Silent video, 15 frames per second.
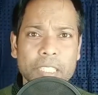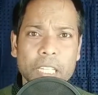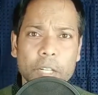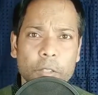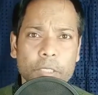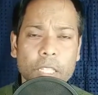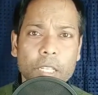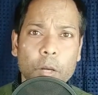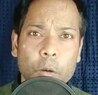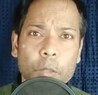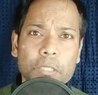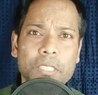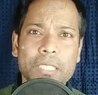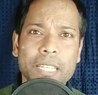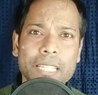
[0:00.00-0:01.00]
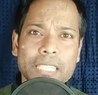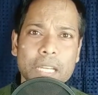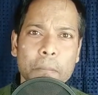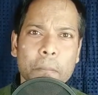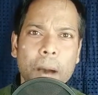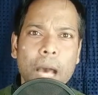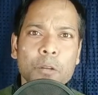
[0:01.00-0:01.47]
মিথ্যে কথাটা হচ্ছে
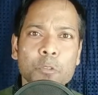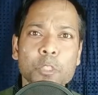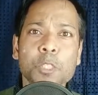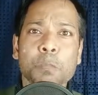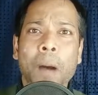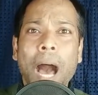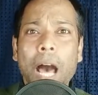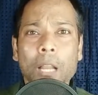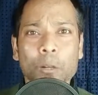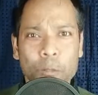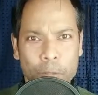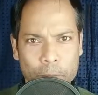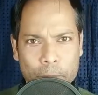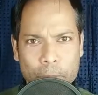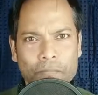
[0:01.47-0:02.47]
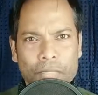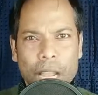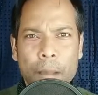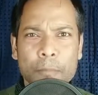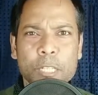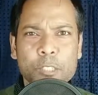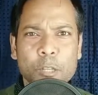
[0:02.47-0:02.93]
যে মানুষ ভালো
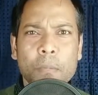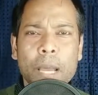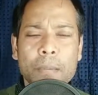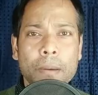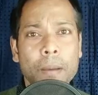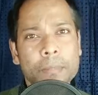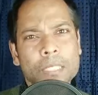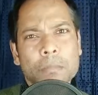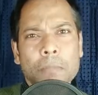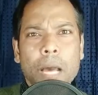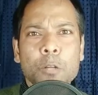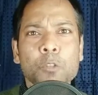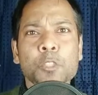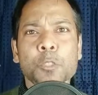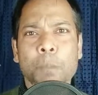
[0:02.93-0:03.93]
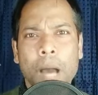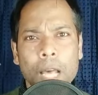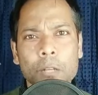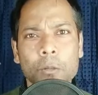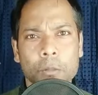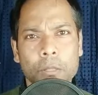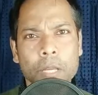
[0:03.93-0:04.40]
আমরা সবাই ভাবে যে মানুষ
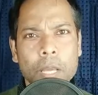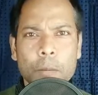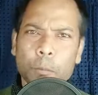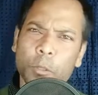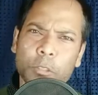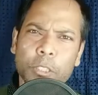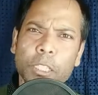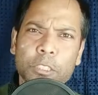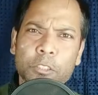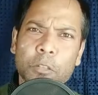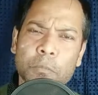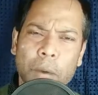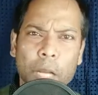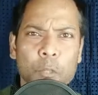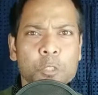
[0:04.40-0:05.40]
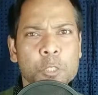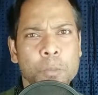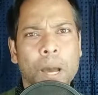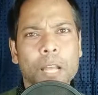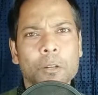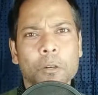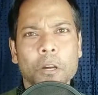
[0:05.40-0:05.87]
ভালো প্রত্যেকজন মানুষ
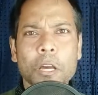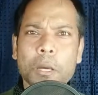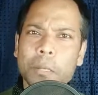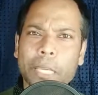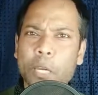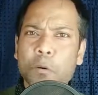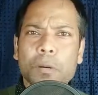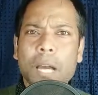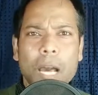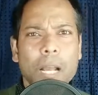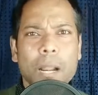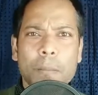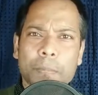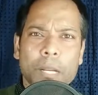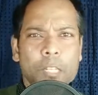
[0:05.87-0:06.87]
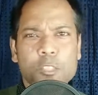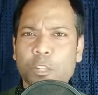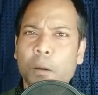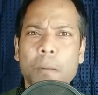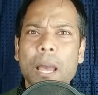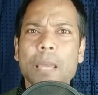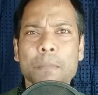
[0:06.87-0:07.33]
ভালো কেউ খারাপ না
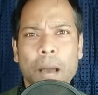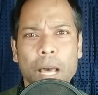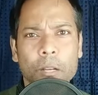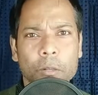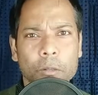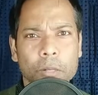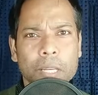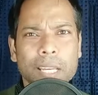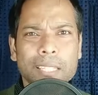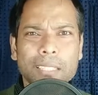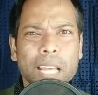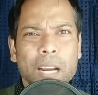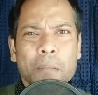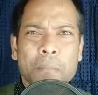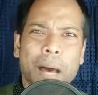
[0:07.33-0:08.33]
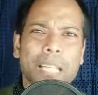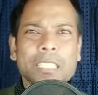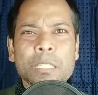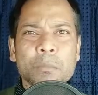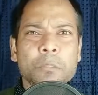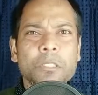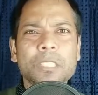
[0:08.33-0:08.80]
সবাই ভালো তারা
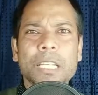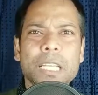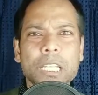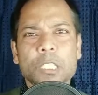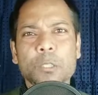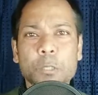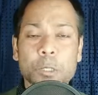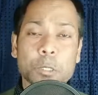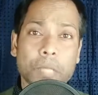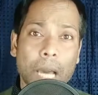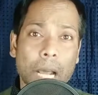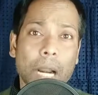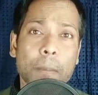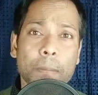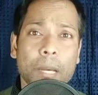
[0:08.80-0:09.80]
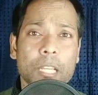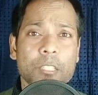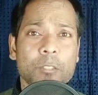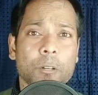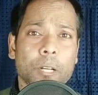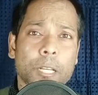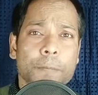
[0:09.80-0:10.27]
মাঝে মধ্যে কিছু কিছু খারাপ কাজ
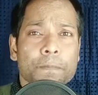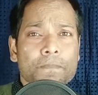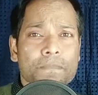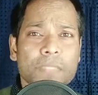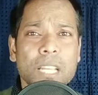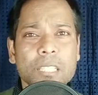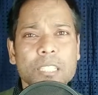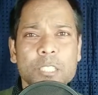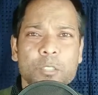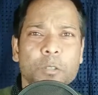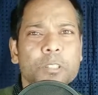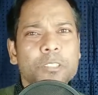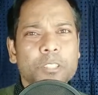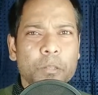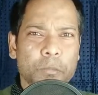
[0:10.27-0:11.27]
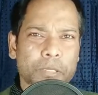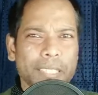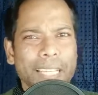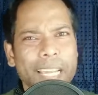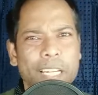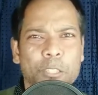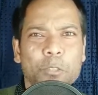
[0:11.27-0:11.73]
করে তাদের চরিত্র
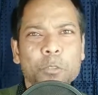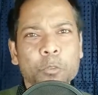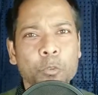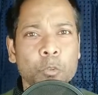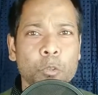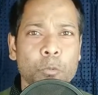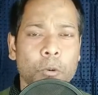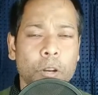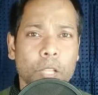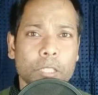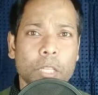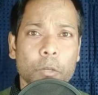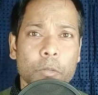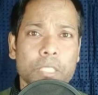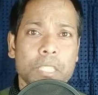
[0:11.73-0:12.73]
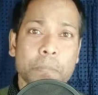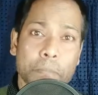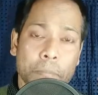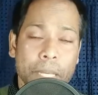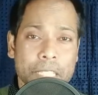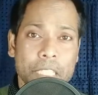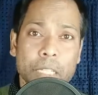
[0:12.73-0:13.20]
মধ্যে একটু দুর্বলতা রয়েছে
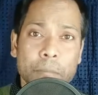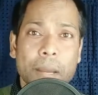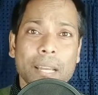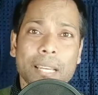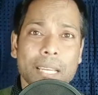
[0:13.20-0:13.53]
বেশিরভাগ